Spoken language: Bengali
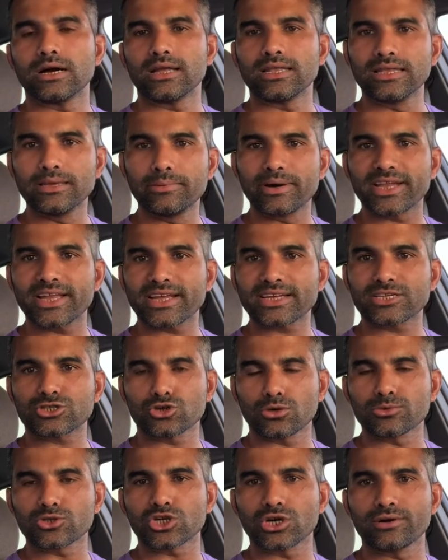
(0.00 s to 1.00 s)
লিভারে একটা
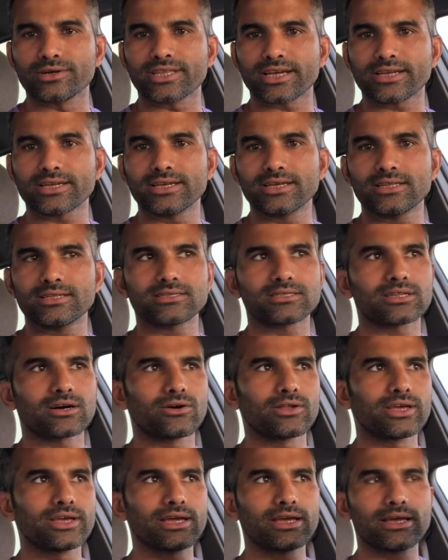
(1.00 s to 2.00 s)
সমস্যা হয়ে থাকে
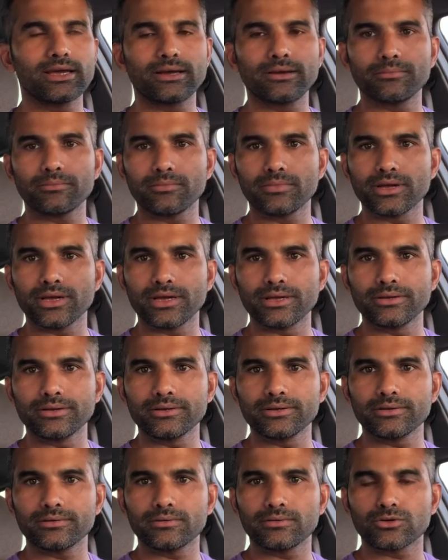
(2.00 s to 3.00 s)
তাহলে এই
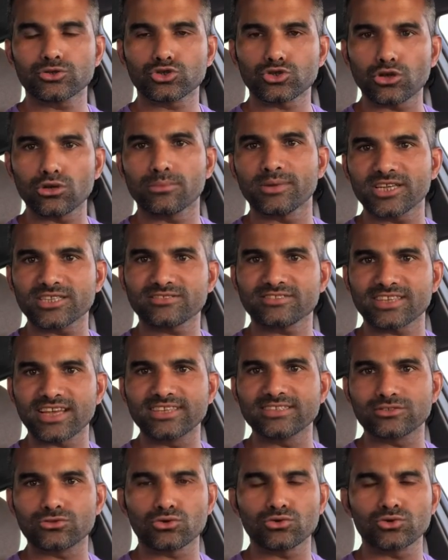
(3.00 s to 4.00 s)
চলমান
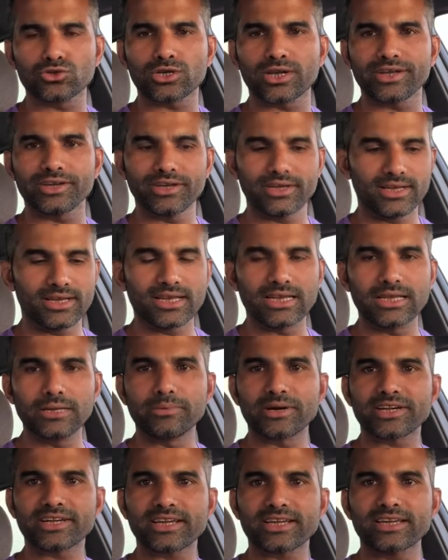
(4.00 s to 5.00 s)
সায়েন্স অনুসারে
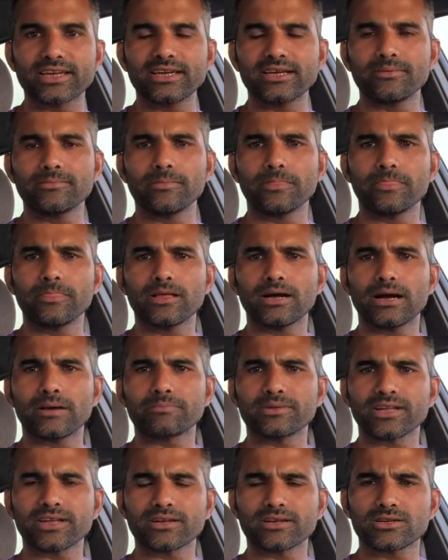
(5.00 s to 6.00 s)
লিভারটাকে
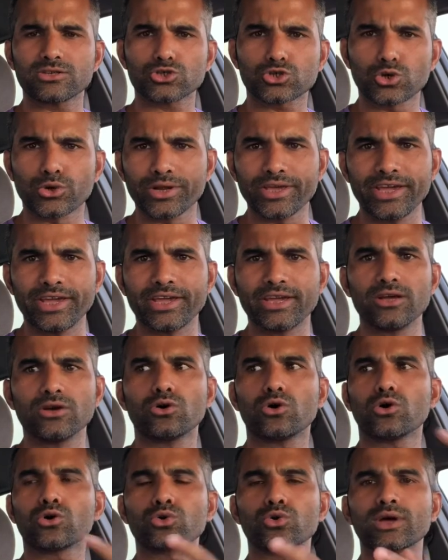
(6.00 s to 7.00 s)
আপনার সরিয়ে
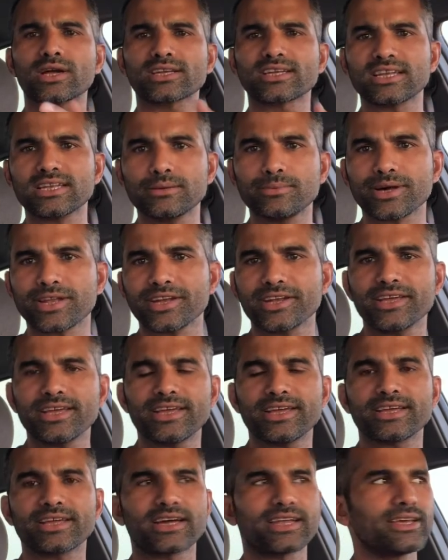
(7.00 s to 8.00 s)
অন্য একটা লিভার এনে
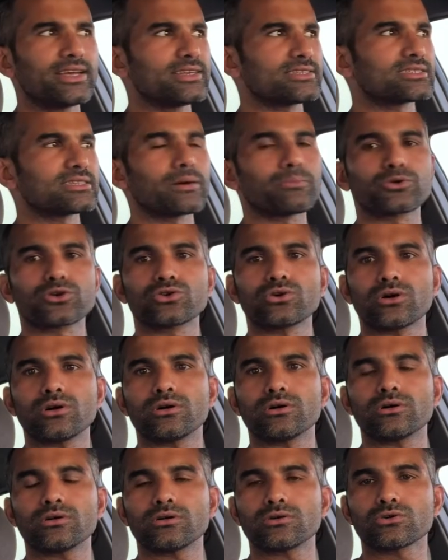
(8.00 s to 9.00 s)
এখানে স্থাপন
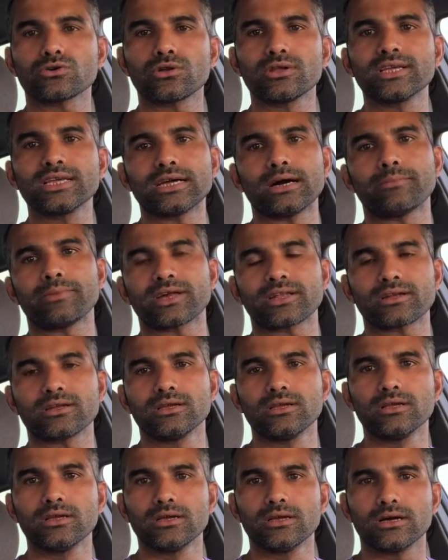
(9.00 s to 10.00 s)
করলেই আমার
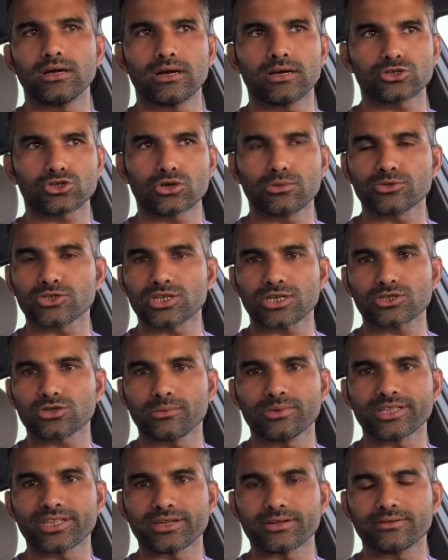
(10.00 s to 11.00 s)
সমস্যা
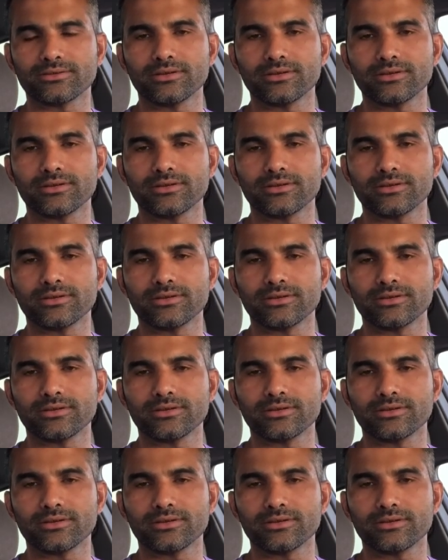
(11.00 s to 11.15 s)
সমাধান